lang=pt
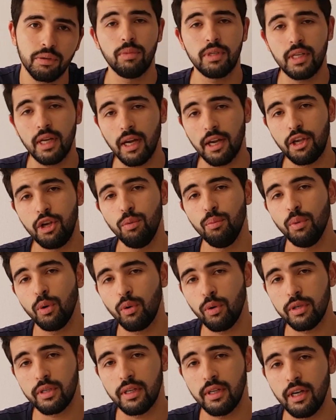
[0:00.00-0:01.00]
Mas há aqui uma
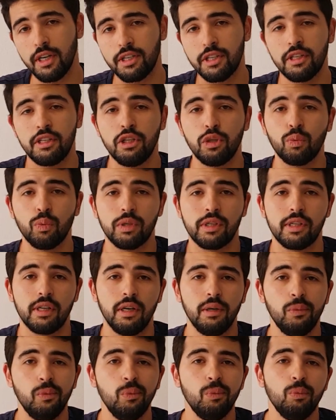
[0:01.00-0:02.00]
coisa nesta situação